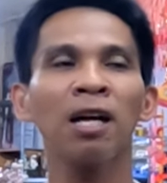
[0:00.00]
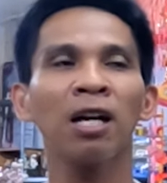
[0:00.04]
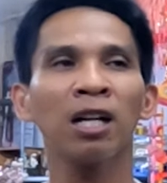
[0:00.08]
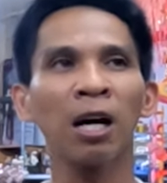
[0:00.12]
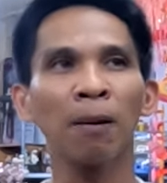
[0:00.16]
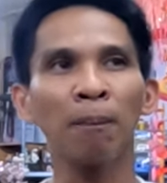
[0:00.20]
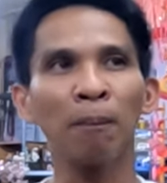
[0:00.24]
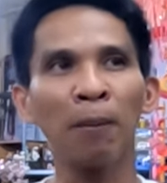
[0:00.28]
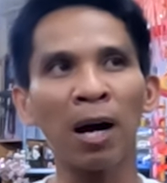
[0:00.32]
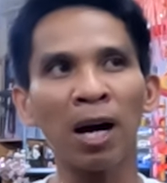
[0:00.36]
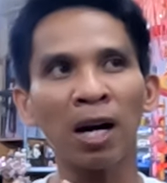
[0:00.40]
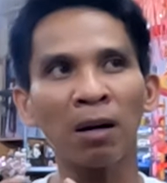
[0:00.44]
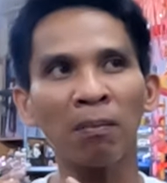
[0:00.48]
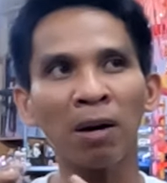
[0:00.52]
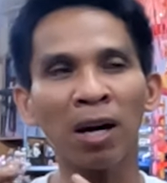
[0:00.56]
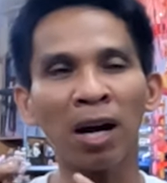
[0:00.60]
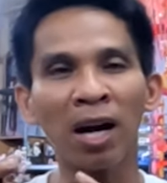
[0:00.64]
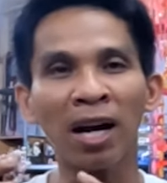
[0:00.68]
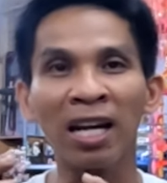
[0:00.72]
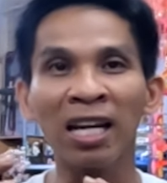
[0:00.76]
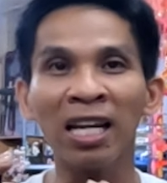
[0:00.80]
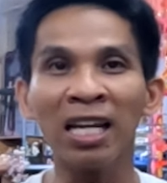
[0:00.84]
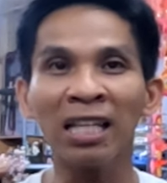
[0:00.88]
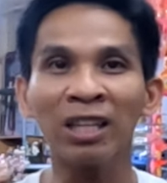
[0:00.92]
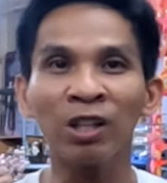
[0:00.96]
Kapag
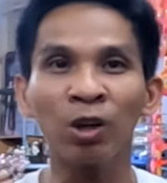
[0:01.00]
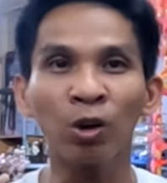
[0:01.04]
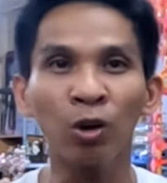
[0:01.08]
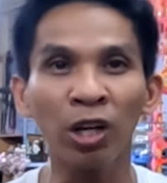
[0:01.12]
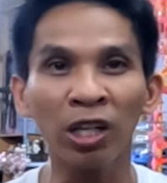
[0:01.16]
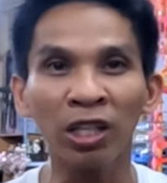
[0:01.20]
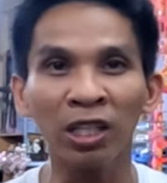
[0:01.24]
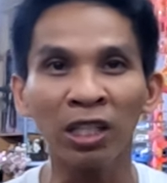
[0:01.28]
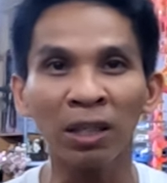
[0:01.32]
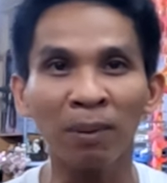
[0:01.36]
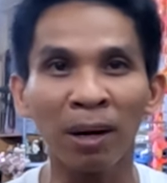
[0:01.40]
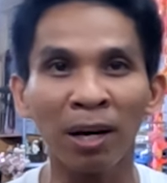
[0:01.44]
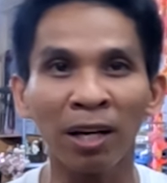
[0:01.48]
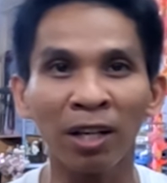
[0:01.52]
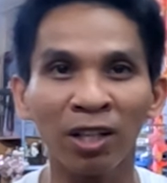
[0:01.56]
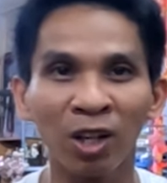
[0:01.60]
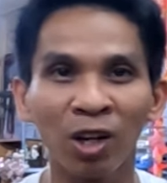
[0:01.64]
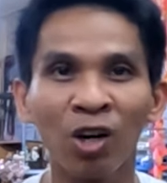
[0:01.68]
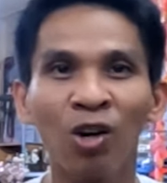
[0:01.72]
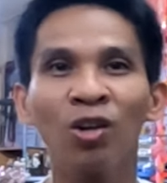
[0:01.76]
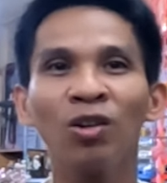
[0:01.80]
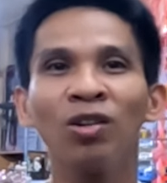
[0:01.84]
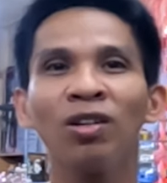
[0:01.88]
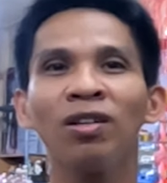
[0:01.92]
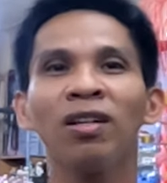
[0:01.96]
mga electronics naman,
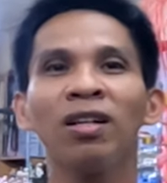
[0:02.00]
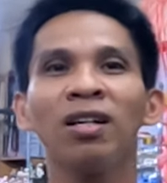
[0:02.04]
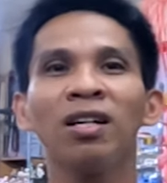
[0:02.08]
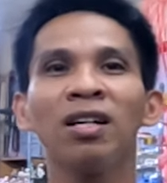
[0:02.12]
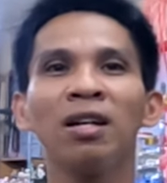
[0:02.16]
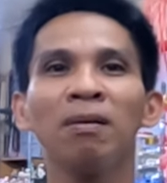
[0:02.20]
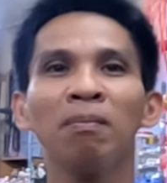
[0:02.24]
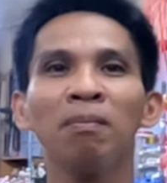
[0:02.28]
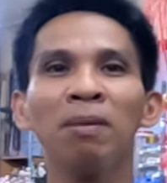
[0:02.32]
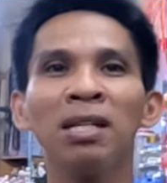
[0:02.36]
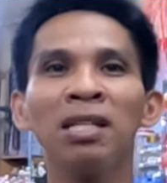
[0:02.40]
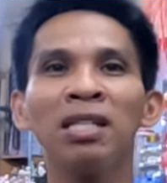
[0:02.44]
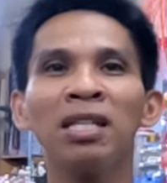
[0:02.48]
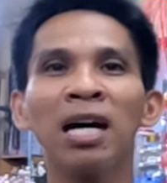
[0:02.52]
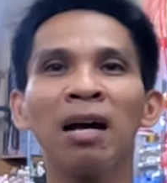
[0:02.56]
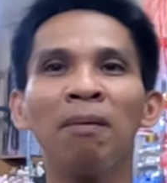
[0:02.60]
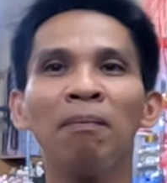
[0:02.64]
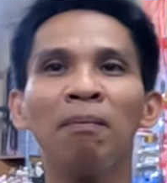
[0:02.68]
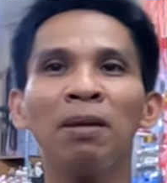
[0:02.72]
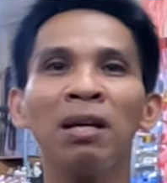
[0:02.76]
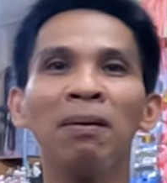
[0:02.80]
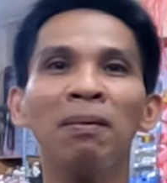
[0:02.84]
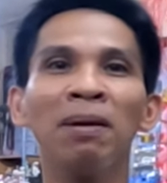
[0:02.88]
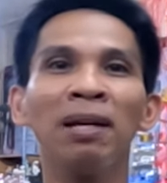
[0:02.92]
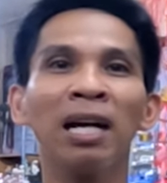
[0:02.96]
yon minsan
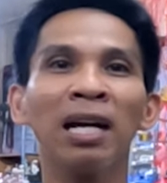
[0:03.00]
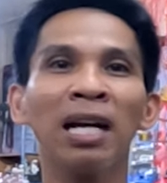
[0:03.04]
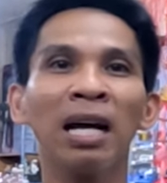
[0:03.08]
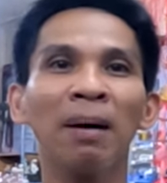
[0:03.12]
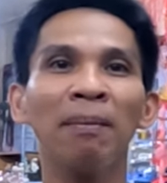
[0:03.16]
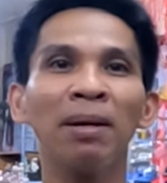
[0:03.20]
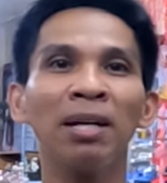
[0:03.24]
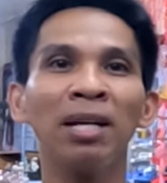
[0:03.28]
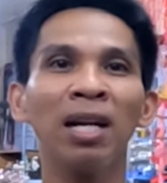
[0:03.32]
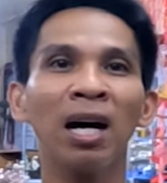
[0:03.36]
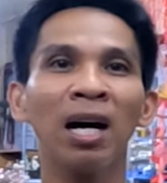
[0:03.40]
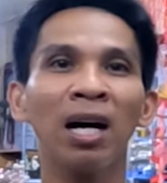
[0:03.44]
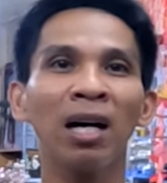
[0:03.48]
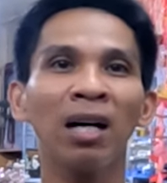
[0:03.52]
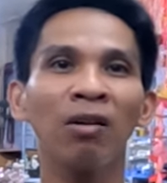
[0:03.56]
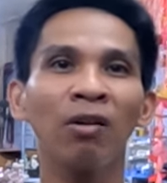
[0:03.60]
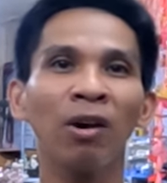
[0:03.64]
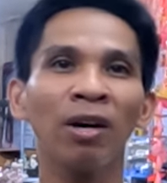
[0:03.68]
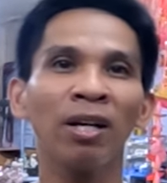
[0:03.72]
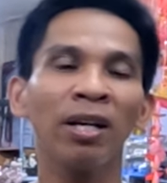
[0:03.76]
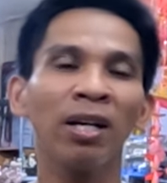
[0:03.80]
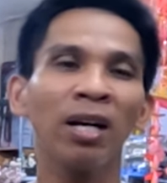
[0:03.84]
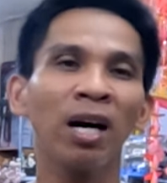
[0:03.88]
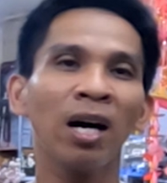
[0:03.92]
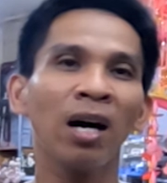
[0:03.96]
binibigyan namin ng
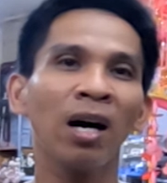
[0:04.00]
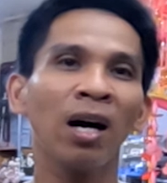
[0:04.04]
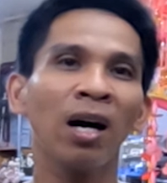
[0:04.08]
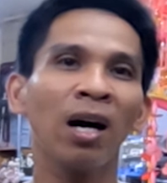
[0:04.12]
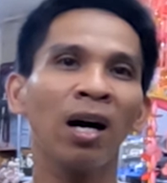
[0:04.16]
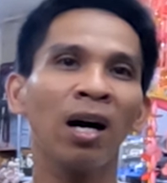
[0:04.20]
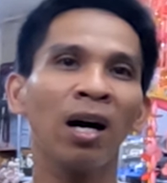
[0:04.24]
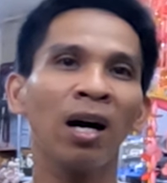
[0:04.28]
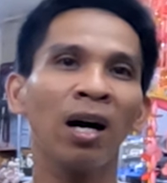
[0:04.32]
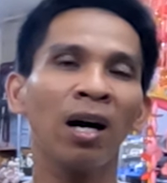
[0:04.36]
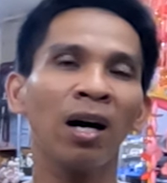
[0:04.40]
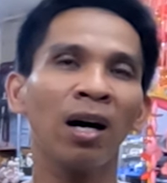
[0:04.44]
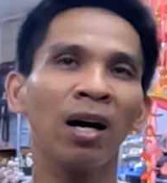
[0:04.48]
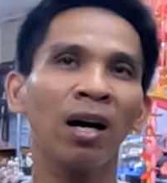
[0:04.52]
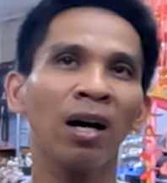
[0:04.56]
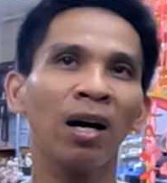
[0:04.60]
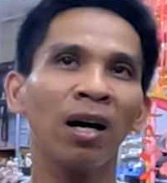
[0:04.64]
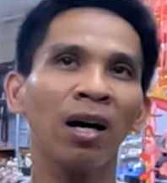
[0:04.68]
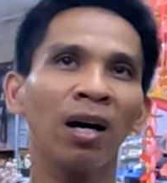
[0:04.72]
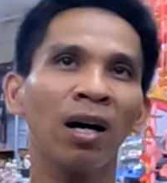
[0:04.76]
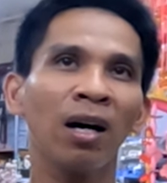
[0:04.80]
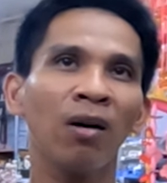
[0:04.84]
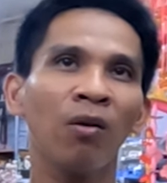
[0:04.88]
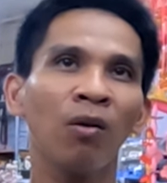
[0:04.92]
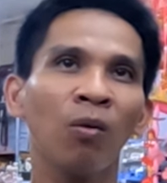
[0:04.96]
kanya na uh,
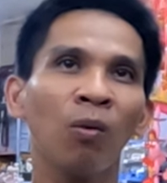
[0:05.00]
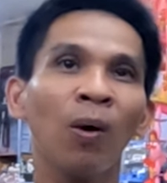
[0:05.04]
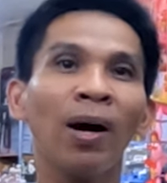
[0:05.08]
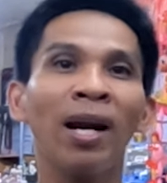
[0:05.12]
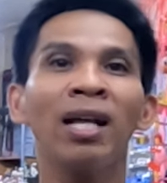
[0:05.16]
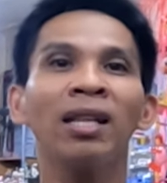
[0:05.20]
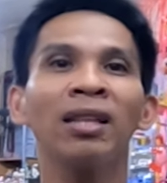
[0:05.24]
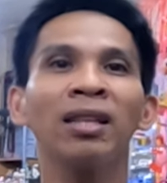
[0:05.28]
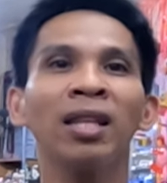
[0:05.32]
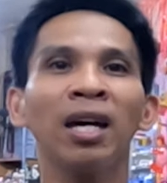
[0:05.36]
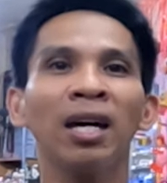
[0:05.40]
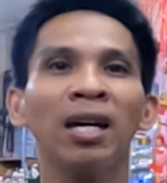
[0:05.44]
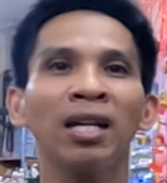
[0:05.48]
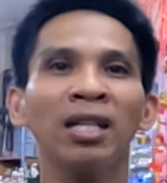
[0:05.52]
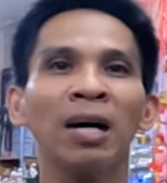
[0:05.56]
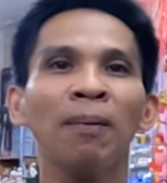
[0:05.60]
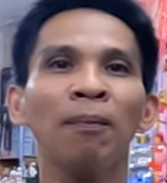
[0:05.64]
warranty.